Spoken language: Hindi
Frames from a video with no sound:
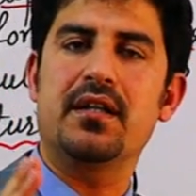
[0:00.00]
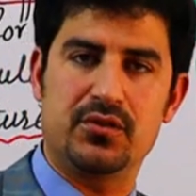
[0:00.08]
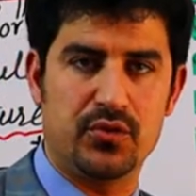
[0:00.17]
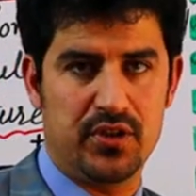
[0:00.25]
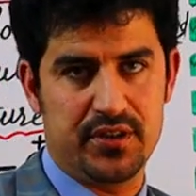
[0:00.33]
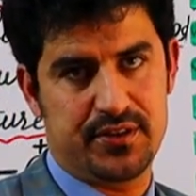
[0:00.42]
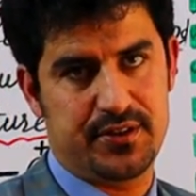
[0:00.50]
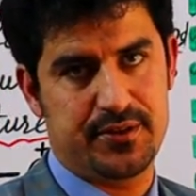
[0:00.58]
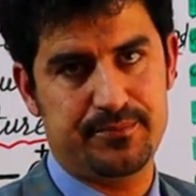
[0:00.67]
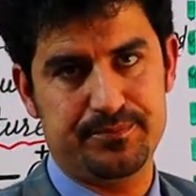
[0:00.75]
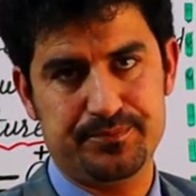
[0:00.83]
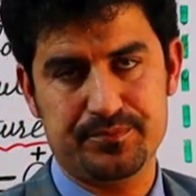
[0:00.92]
रेजोनेंस
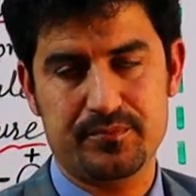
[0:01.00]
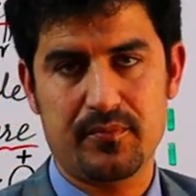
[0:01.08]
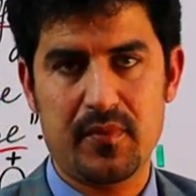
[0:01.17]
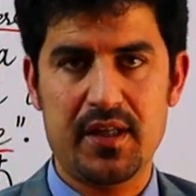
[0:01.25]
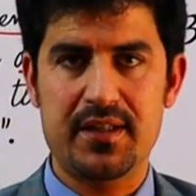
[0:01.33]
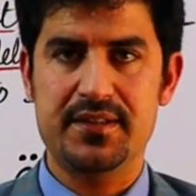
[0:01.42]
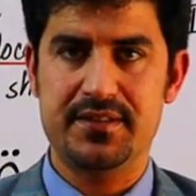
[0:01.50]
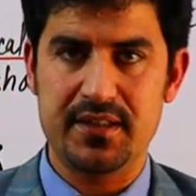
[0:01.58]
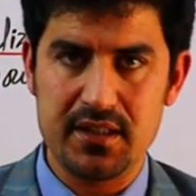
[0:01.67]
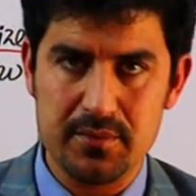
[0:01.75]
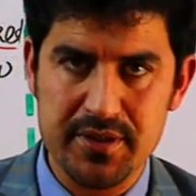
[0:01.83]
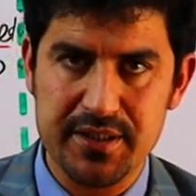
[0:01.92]

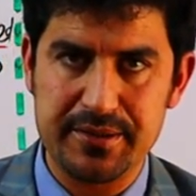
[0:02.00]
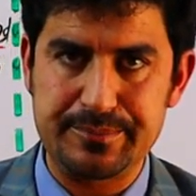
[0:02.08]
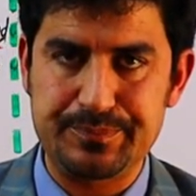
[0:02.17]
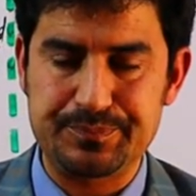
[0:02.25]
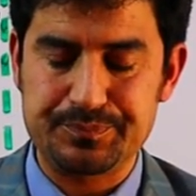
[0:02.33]
सही है भैया